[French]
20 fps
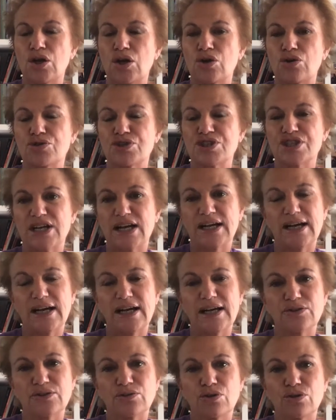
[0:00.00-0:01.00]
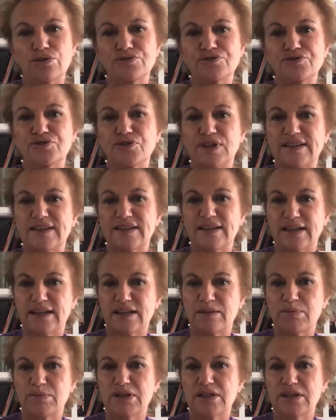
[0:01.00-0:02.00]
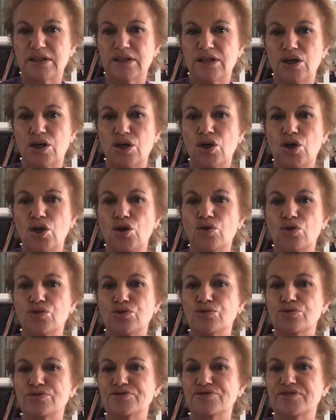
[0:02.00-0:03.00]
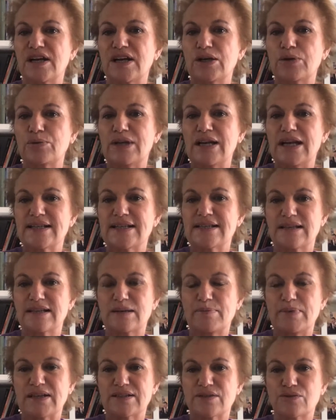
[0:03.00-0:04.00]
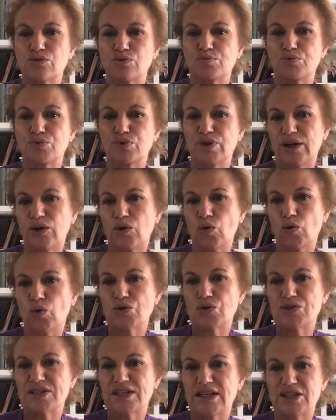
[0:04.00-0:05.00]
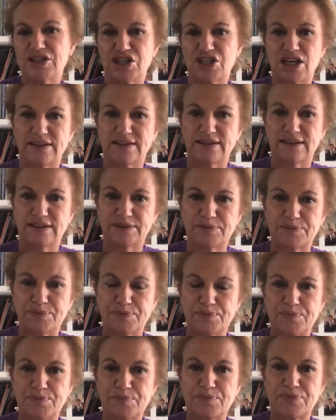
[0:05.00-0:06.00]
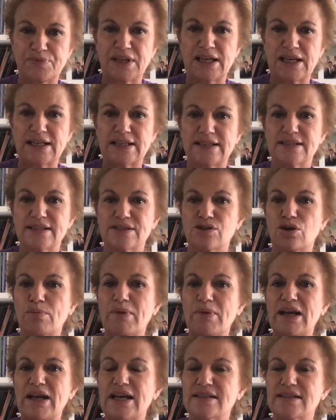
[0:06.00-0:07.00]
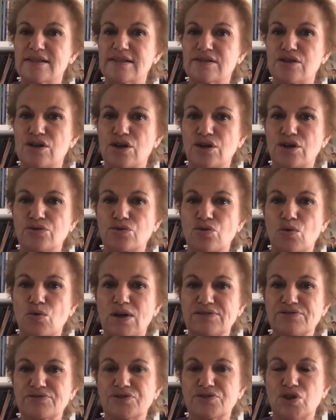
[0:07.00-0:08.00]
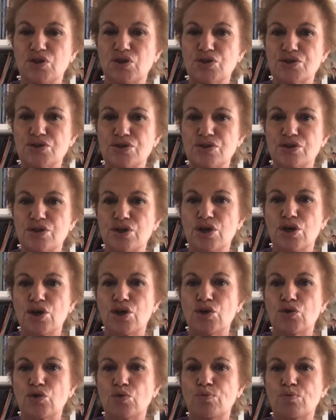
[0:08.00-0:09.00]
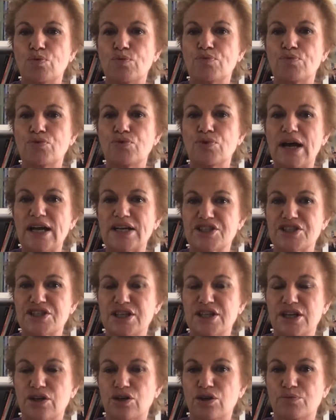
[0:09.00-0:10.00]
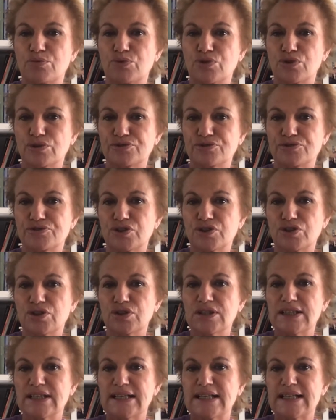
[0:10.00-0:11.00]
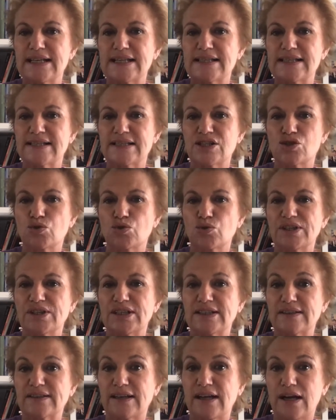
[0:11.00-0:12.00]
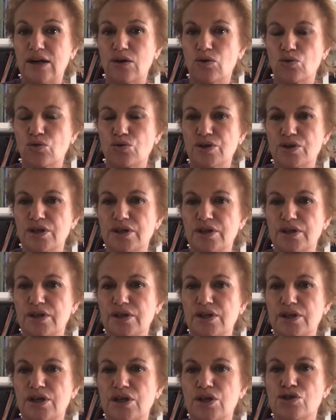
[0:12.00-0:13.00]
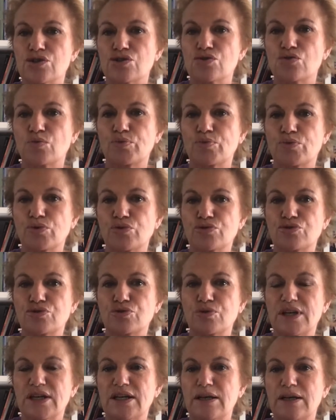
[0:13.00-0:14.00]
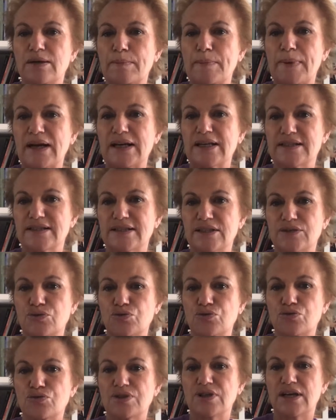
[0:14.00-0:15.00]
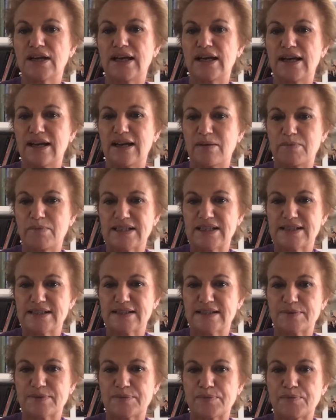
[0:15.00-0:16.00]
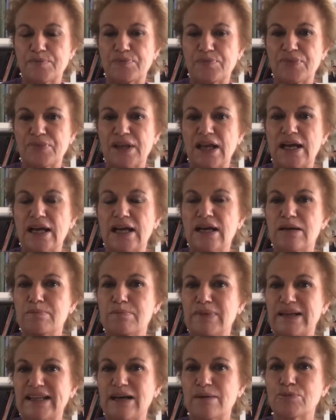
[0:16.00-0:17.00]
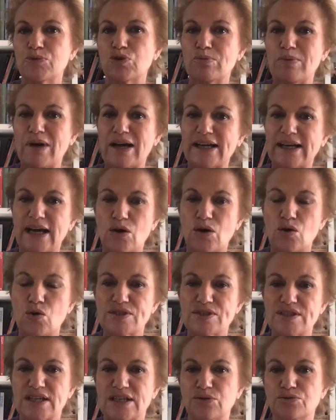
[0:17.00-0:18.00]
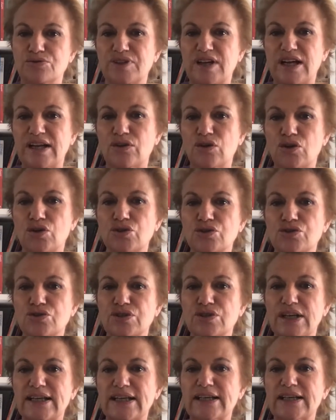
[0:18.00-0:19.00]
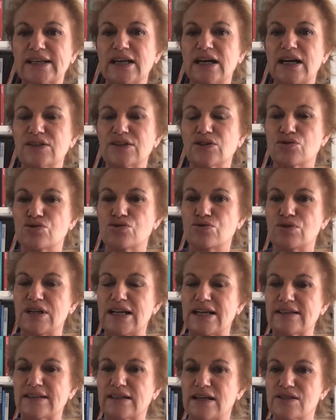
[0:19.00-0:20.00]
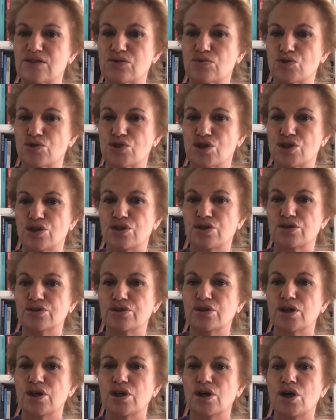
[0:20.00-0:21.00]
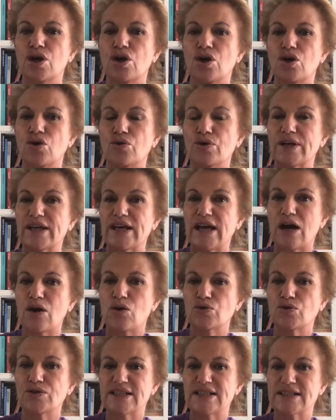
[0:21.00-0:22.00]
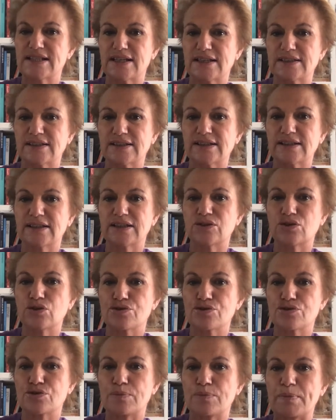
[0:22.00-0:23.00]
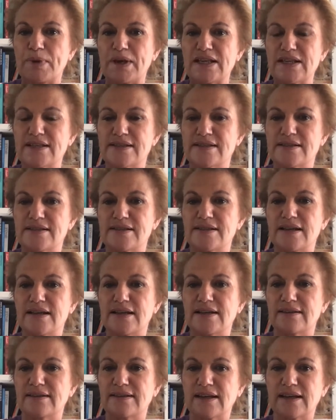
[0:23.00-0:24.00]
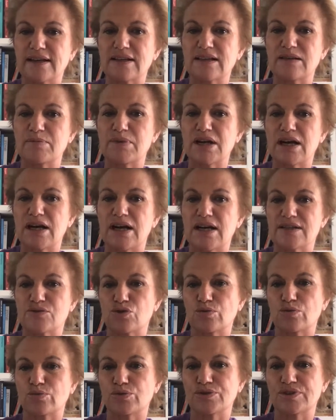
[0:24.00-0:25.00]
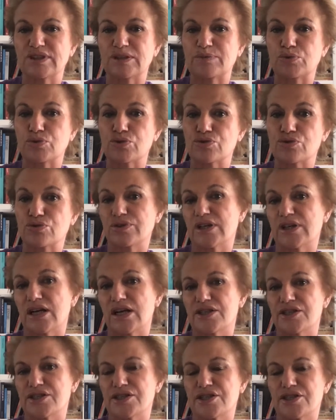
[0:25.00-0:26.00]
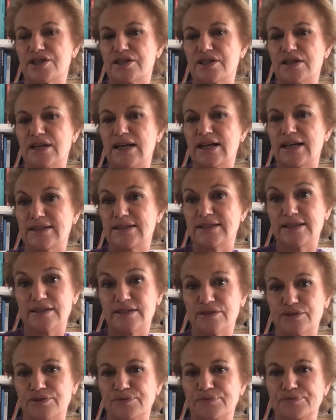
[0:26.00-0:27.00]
Le chagrin de l'enfant est terrible. Le dauphin lui laisse sa passion pour les roses et les jardins. Désormais, la sœur du roi de France ne peut plus agir comme une enfant. Ses journées très longues sont ponctuées par les études et la messe. Madame de Macao, sa gouvernante, écrira dans une lettre à son gendre Le chaos des intrigues dans ce pays-ci est terrible à surmonter pour son âge. Elle a dix ans.